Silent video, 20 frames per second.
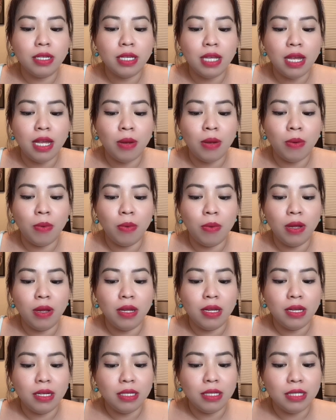nhiều
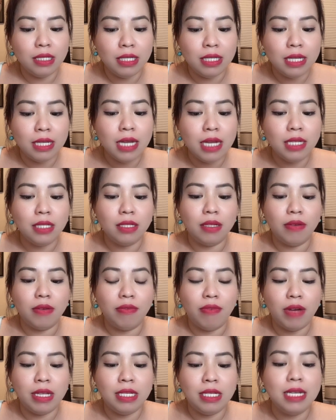người thích
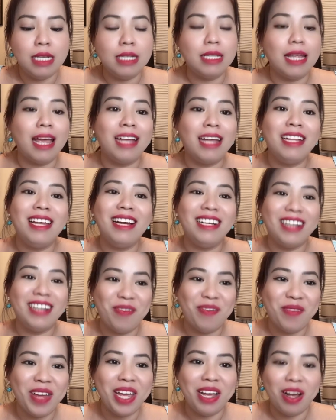và chia sẻ nhất
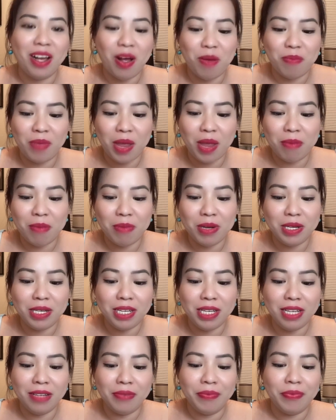năm
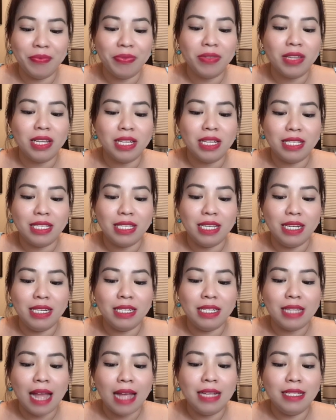2020 sự
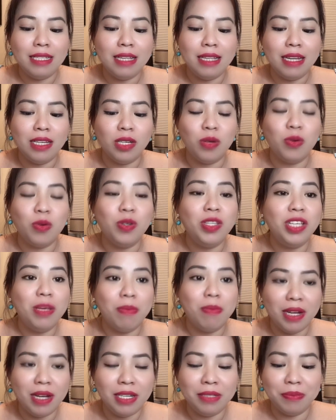tái sinh của
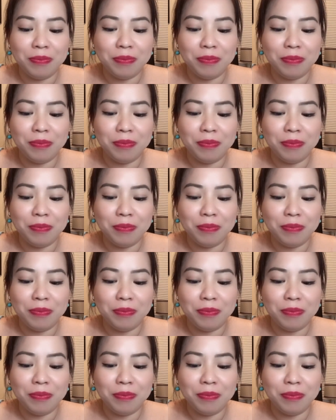chim ưng